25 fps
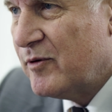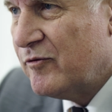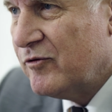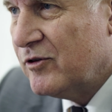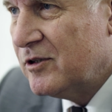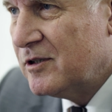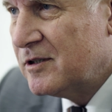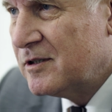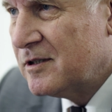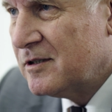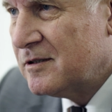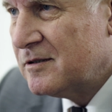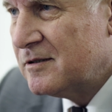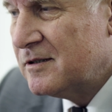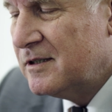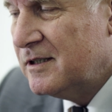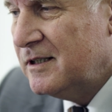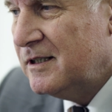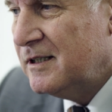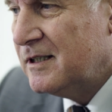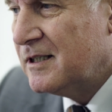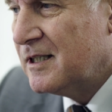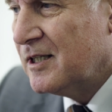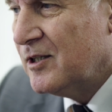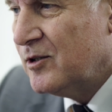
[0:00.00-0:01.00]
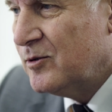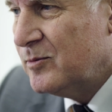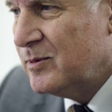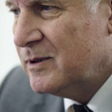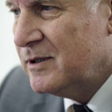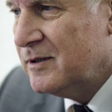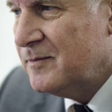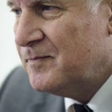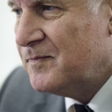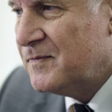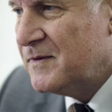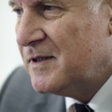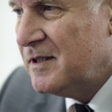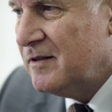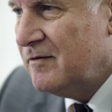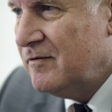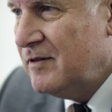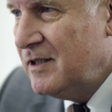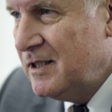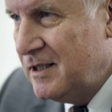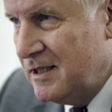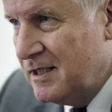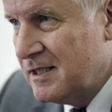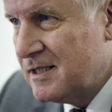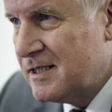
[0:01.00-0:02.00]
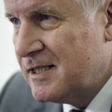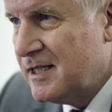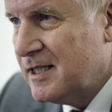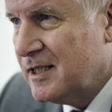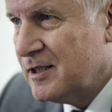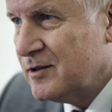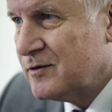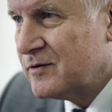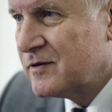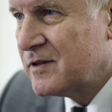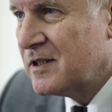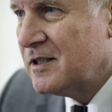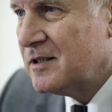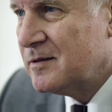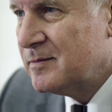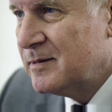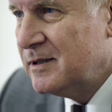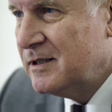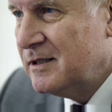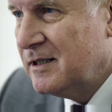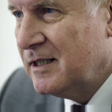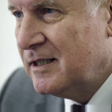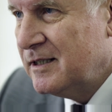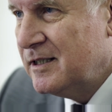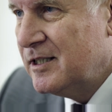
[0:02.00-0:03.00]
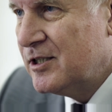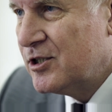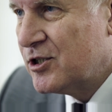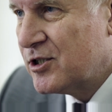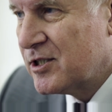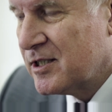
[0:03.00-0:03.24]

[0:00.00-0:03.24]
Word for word: Bevölkerung. Ich glaube, die wichtigste Aufgabe eines